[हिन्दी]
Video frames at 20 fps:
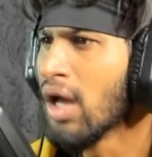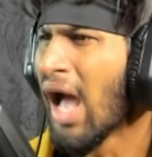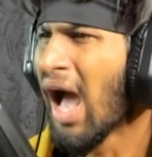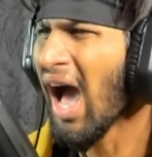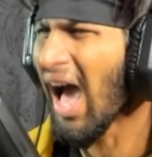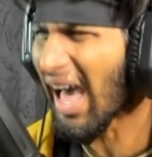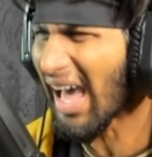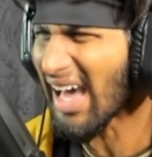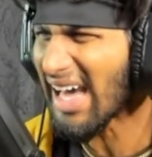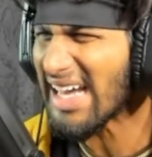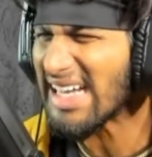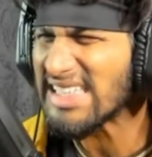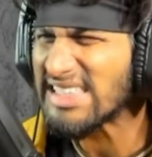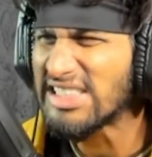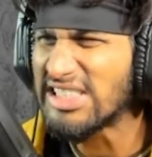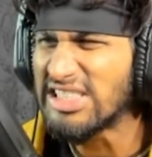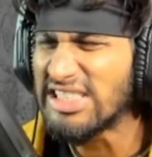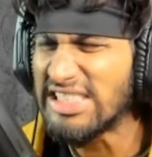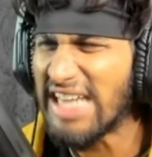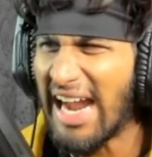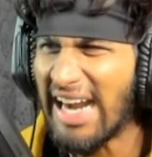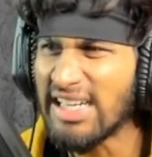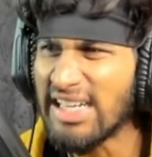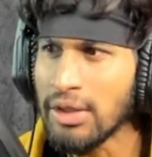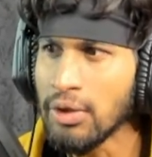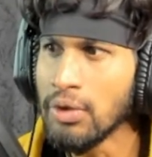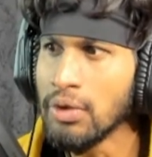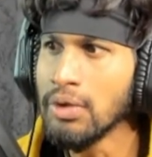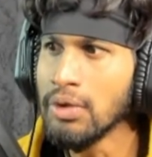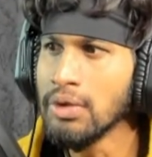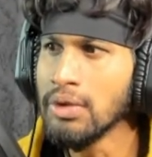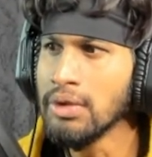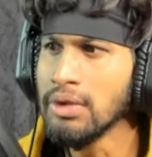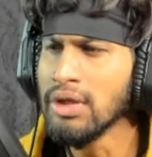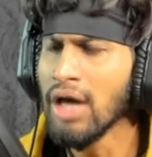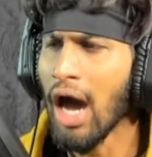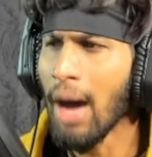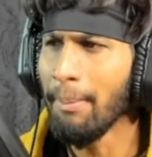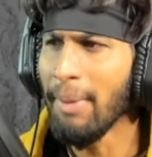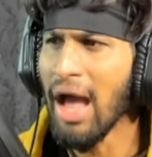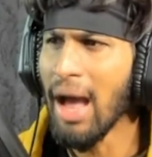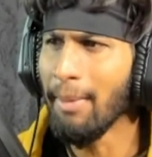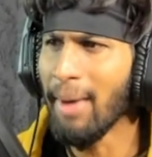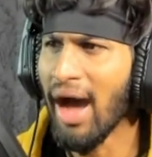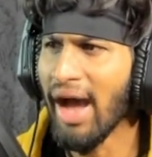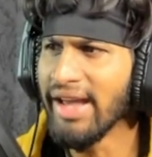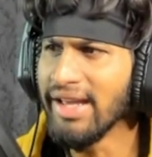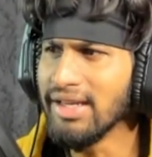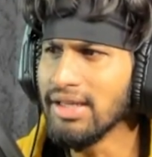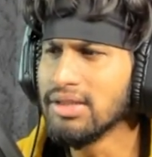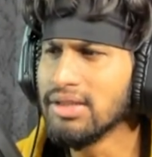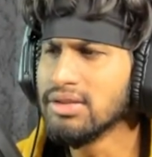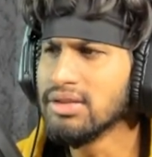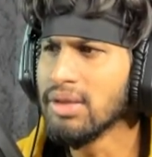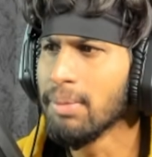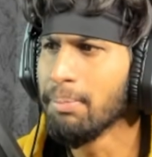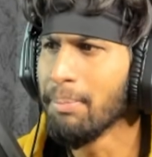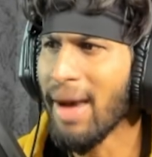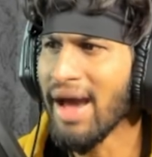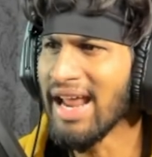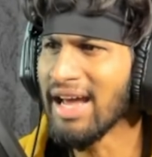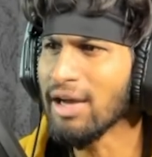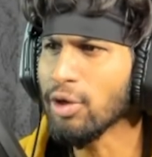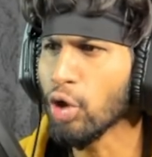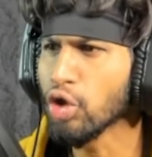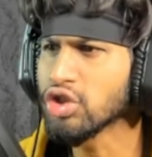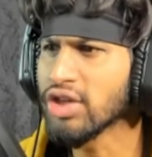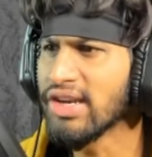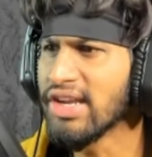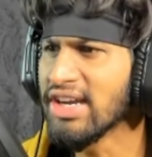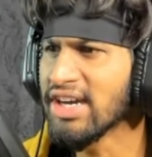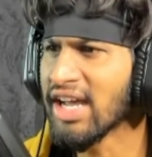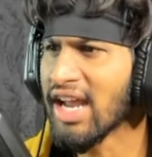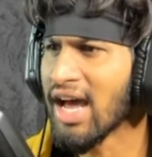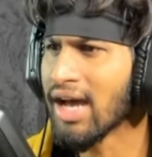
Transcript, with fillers: ah, अबे भाई मैंने कुछ नहीं करा